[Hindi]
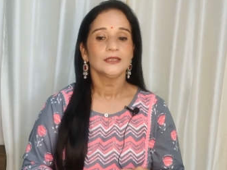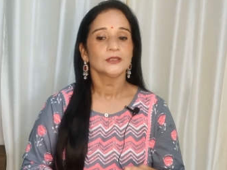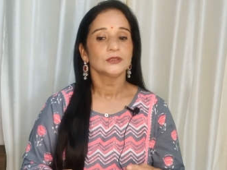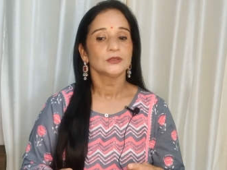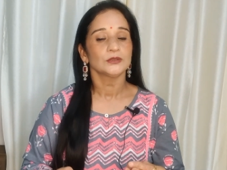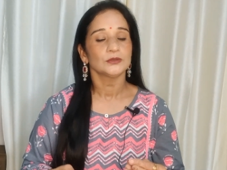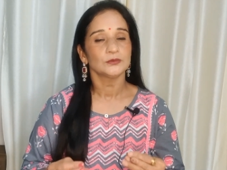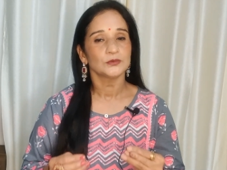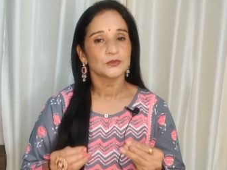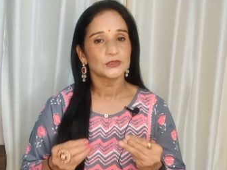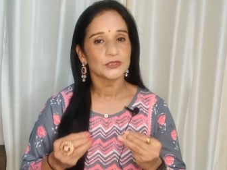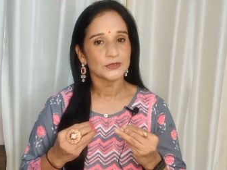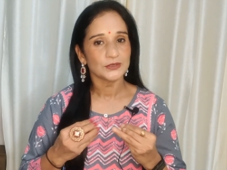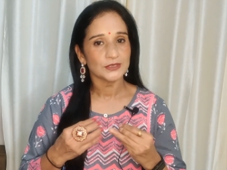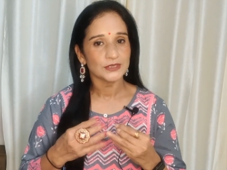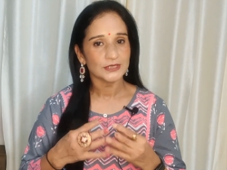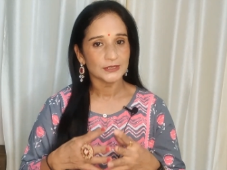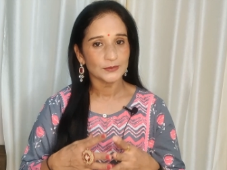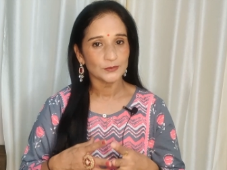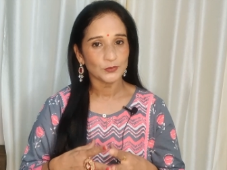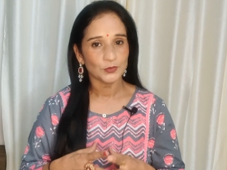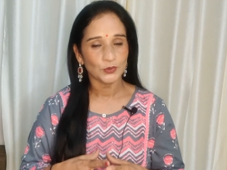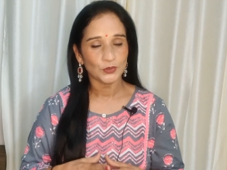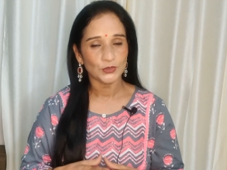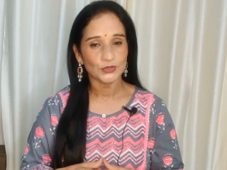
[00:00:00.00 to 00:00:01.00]
तो मुझे इससे
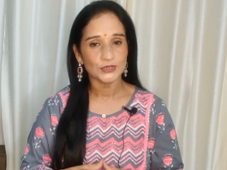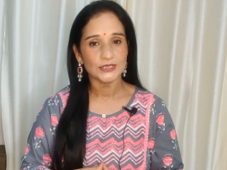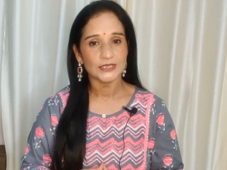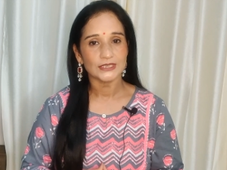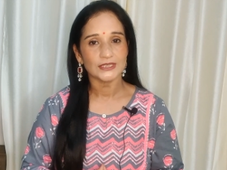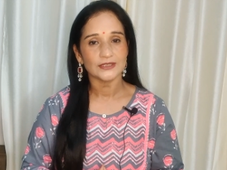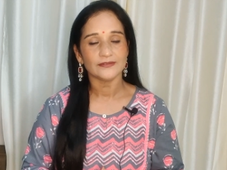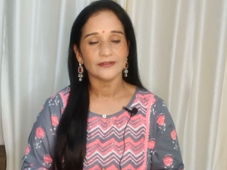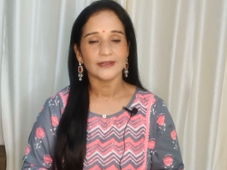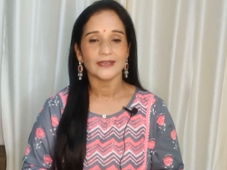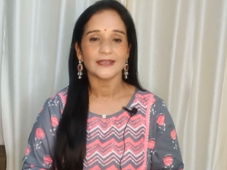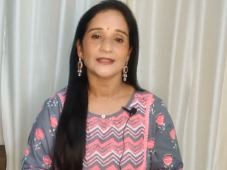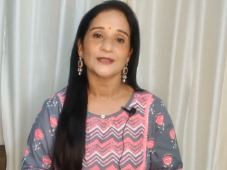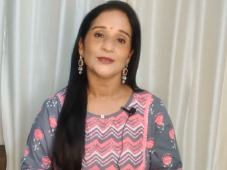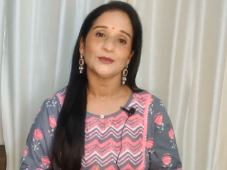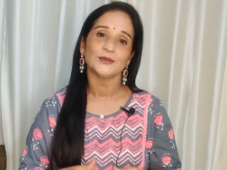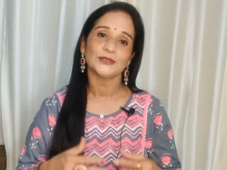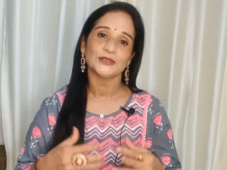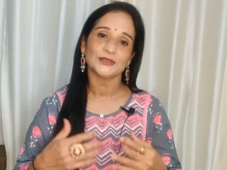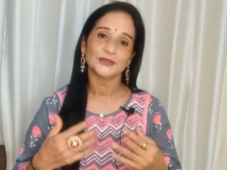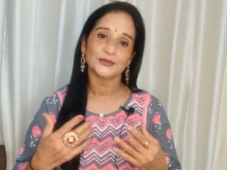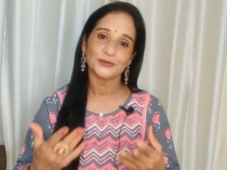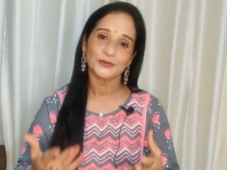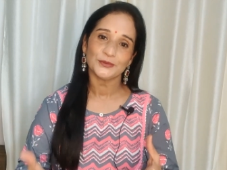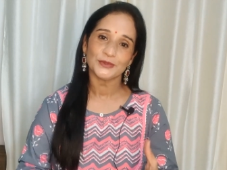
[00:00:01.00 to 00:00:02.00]
बहुत ज़्यादा फ़ायदा हुआ
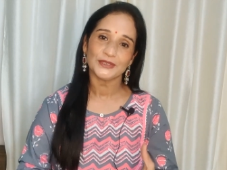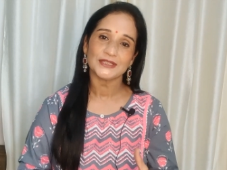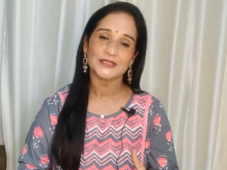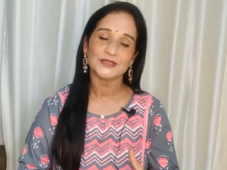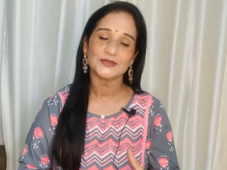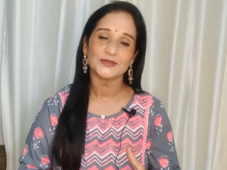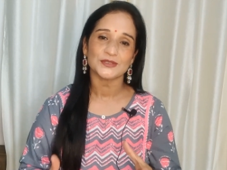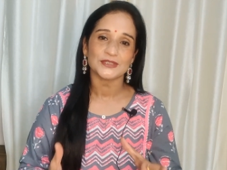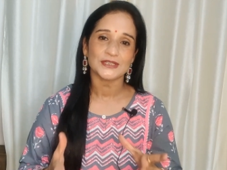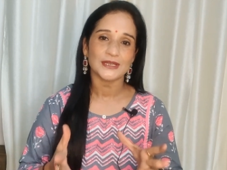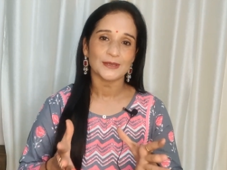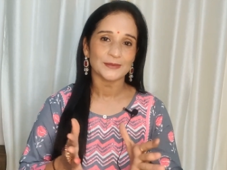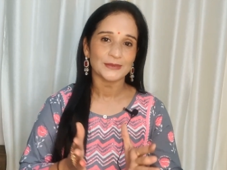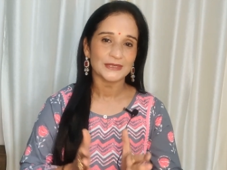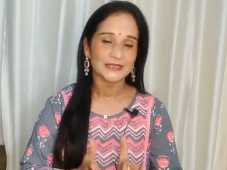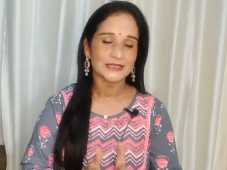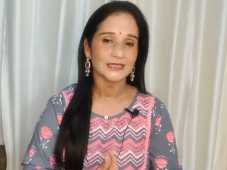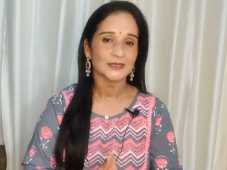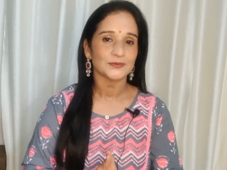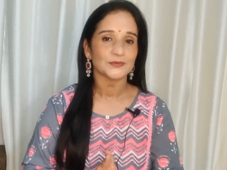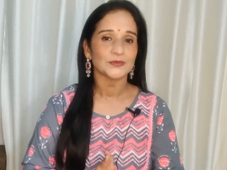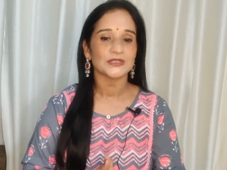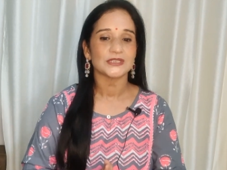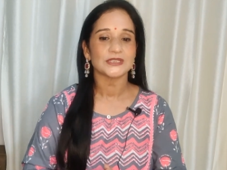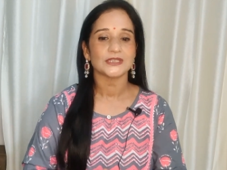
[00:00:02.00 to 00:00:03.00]
तो, तो मैंने सोचा आपके साथ
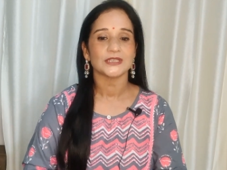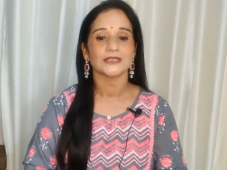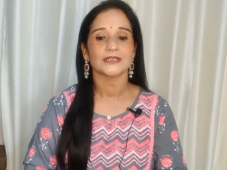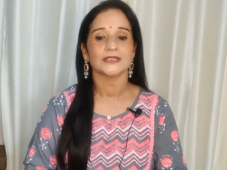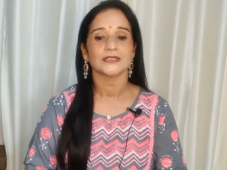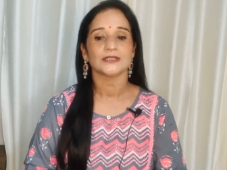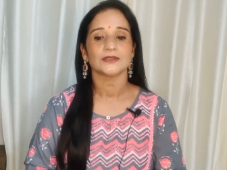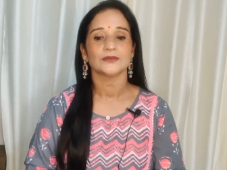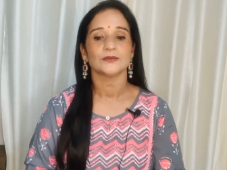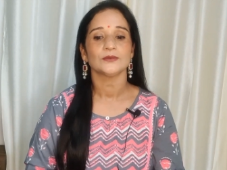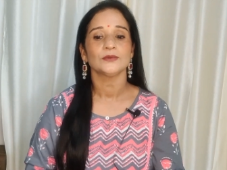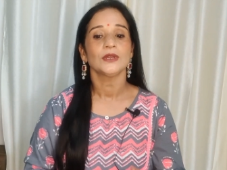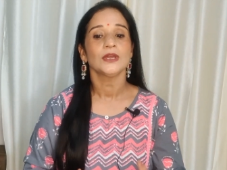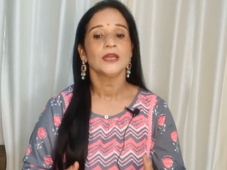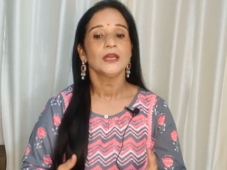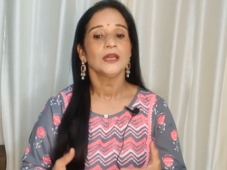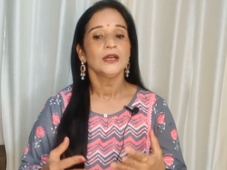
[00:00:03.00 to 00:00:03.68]
भी शेयर करती हूँ